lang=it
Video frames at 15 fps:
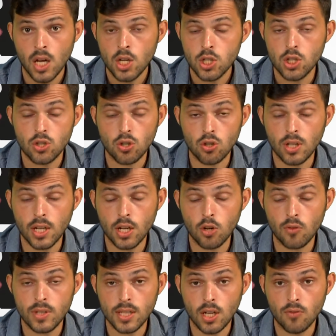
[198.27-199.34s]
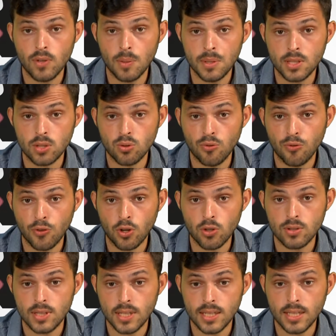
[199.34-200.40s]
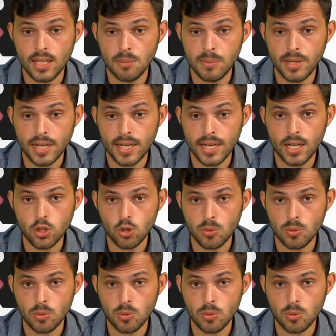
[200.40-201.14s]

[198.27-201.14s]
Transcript: Ci sono delle novità ovviamente sul fronte del mercato,